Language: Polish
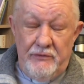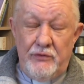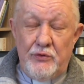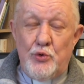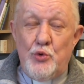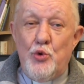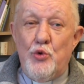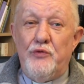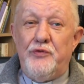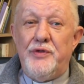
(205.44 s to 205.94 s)

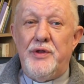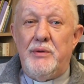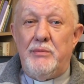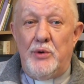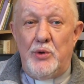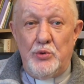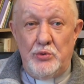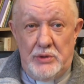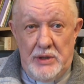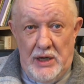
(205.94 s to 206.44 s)
głównym
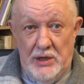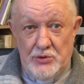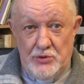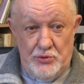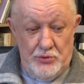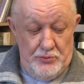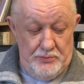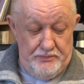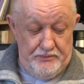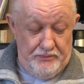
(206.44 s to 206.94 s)

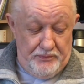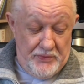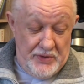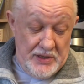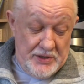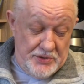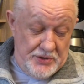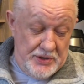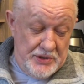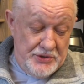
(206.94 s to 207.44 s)
ołtarzu.
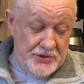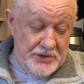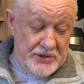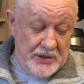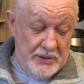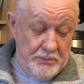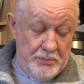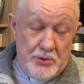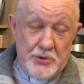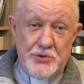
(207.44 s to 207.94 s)
Ja trzeba się
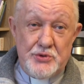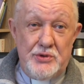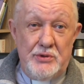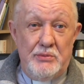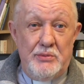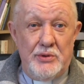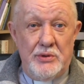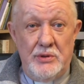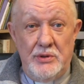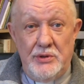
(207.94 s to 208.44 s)
tak prosto
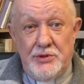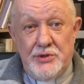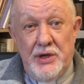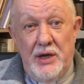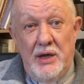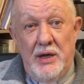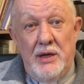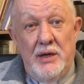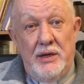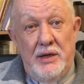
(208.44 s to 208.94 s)
modlić.
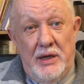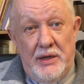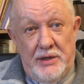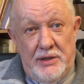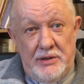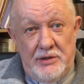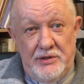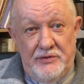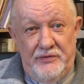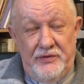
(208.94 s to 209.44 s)
Ja
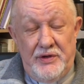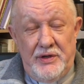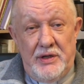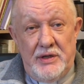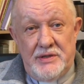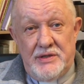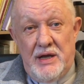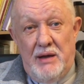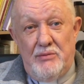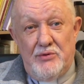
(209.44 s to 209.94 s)
kiedyś wyjdę
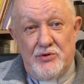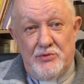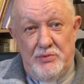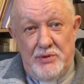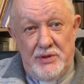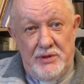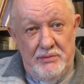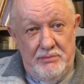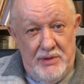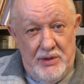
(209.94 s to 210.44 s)
za mąż,
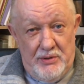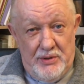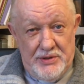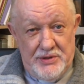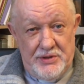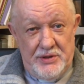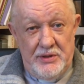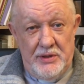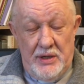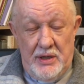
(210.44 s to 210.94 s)
będę miała
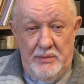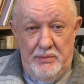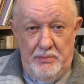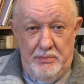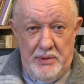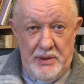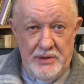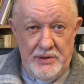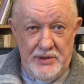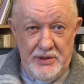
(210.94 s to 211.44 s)
syna.
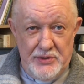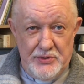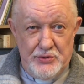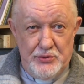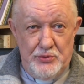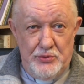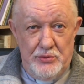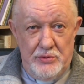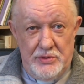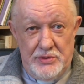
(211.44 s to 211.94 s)
Panie
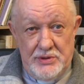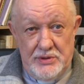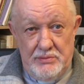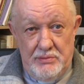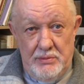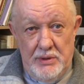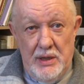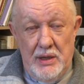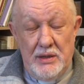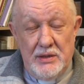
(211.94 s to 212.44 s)
Jezu,
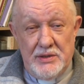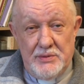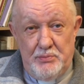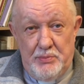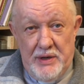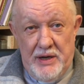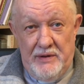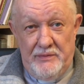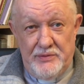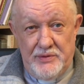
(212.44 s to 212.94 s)

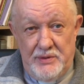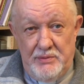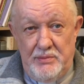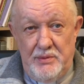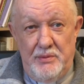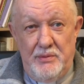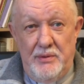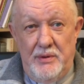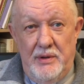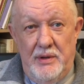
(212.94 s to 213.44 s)
spraw,
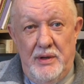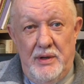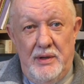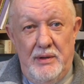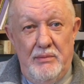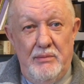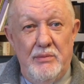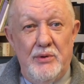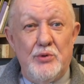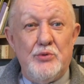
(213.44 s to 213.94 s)
żeby
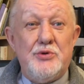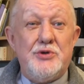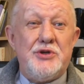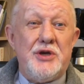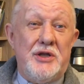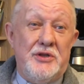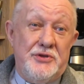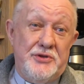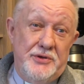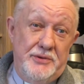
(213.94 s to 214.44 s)
był
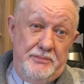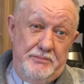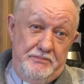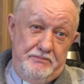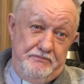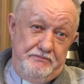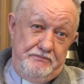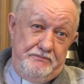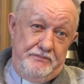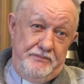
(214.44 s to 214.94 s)
księdzem.
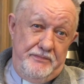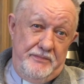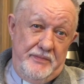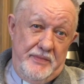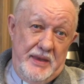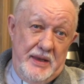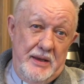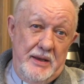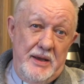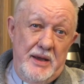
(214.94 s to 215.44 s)

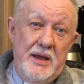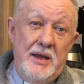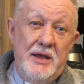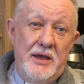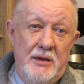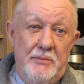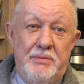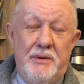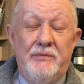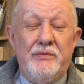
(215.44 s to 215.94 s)

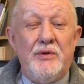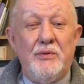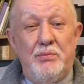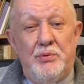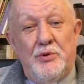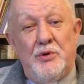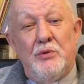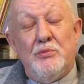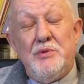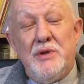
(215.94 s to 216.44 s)
I
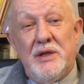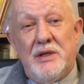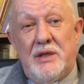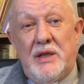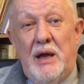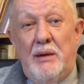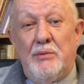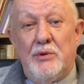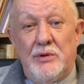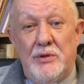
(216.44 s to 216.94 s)
prawdopodobnie
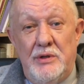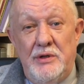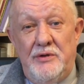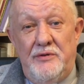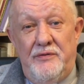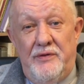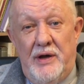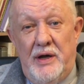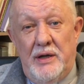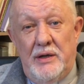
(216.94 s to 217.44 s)
ta
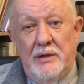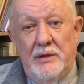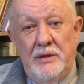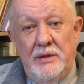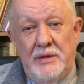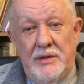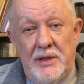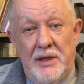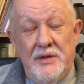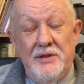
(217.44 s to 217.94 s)
modlitwa i
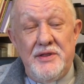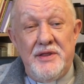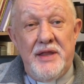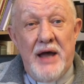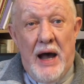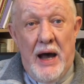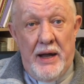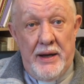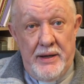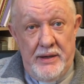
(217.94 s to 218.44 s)
ten
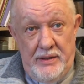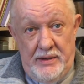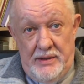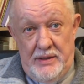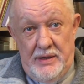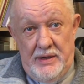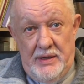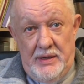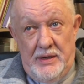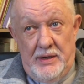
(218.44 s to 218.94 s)
dar
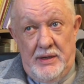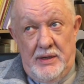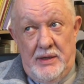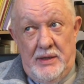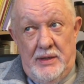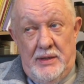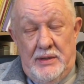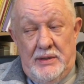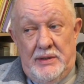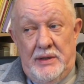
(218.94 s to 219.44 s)

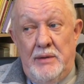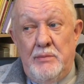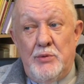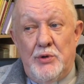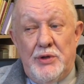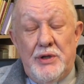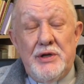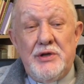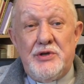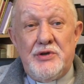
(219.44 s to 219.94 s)
tej
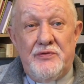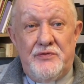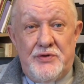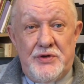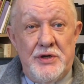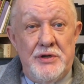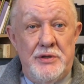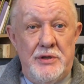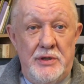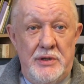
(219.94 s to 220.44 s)
młodej
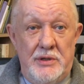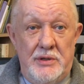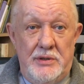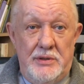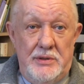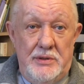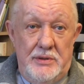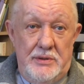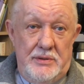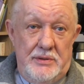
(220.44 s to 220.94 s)
dziewczyny